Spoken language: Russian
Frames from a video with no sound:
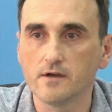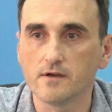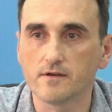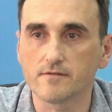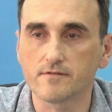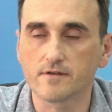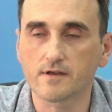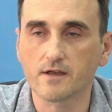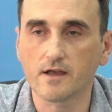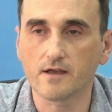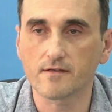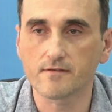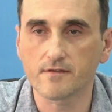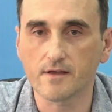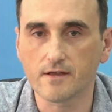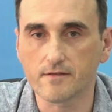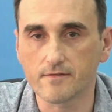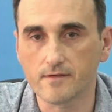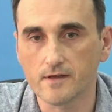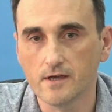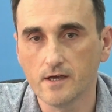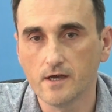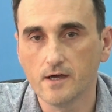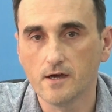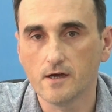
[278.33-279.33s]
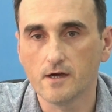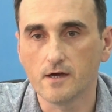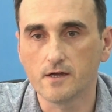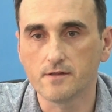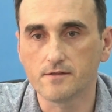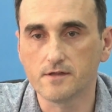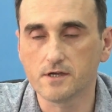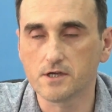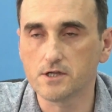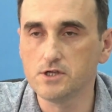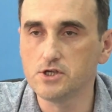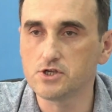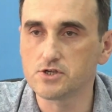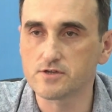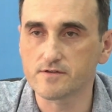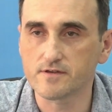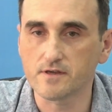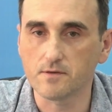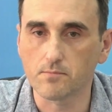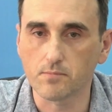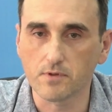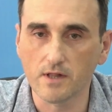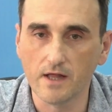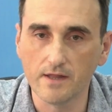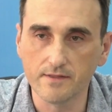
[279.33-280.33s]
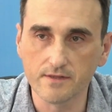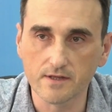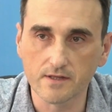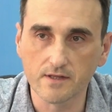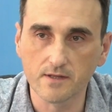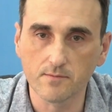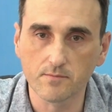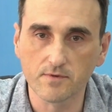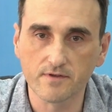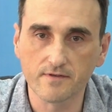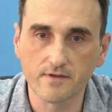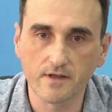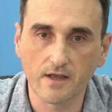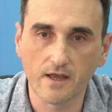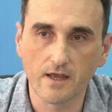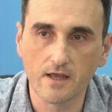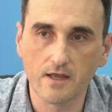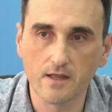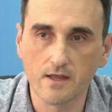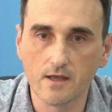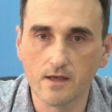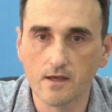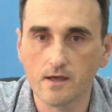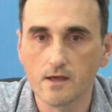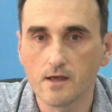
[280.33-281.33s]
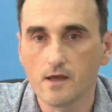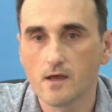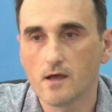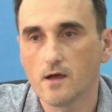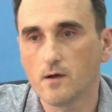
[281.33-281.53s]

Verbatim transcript: заказать технический план на домостроение,